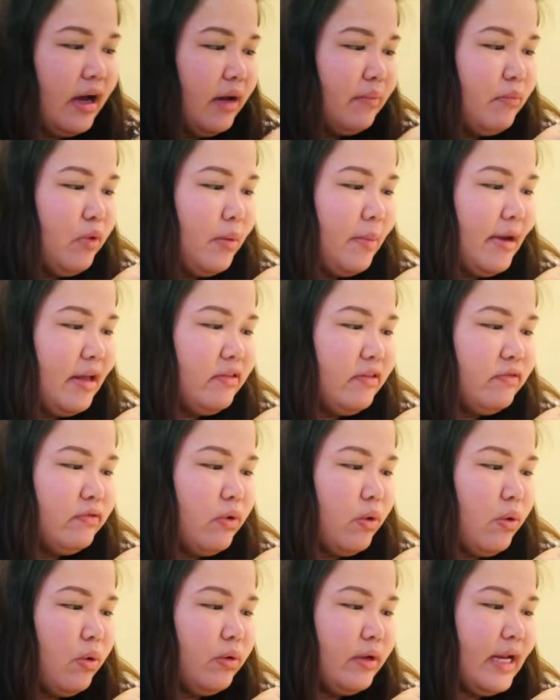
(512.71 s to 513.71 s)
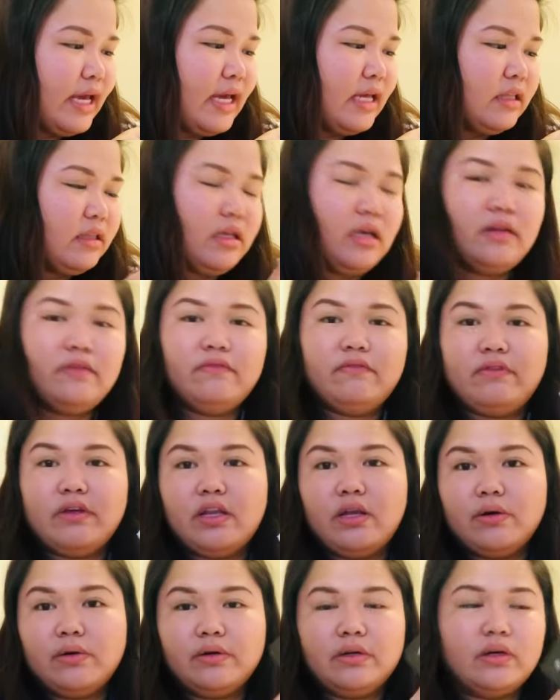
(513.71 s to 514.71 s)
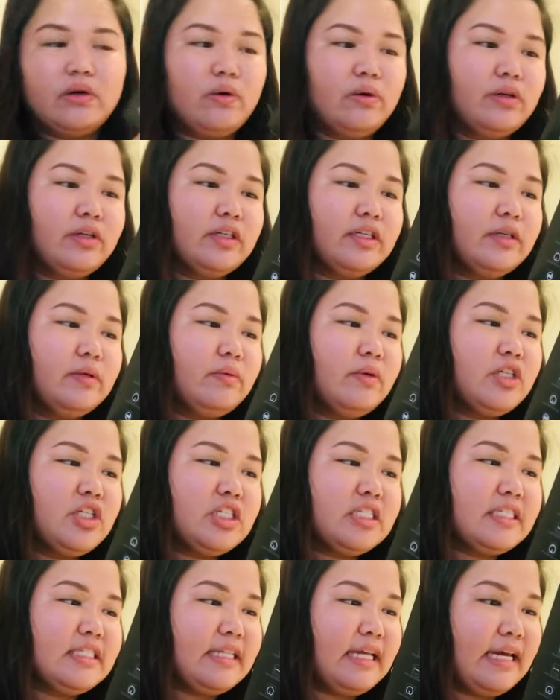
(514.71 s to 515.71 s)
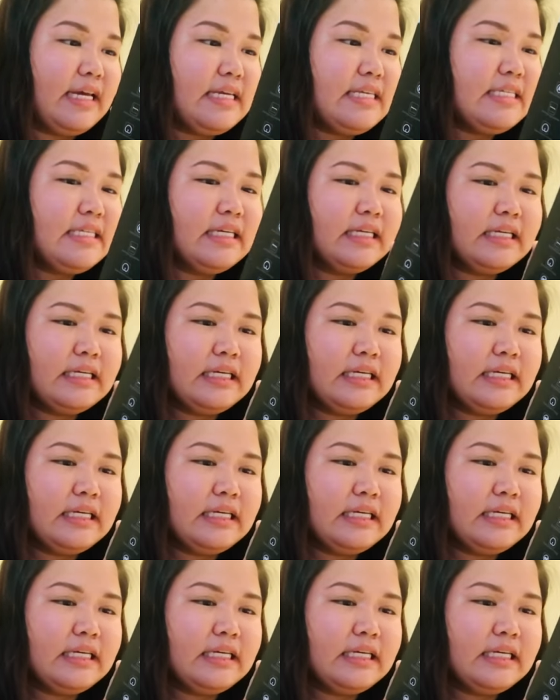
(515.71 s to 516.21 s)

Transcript: mobile phone, and then video recorder, which is nice.